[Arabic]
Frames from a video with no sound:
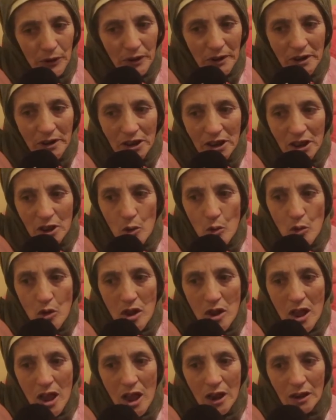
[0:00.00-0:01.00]
كنت يا
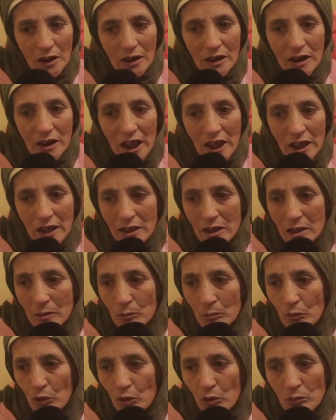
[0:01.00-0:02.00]
وياها نحي
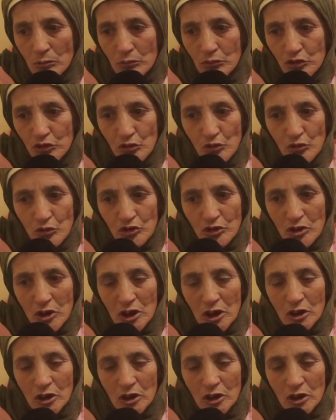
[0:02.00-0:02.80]
بجوج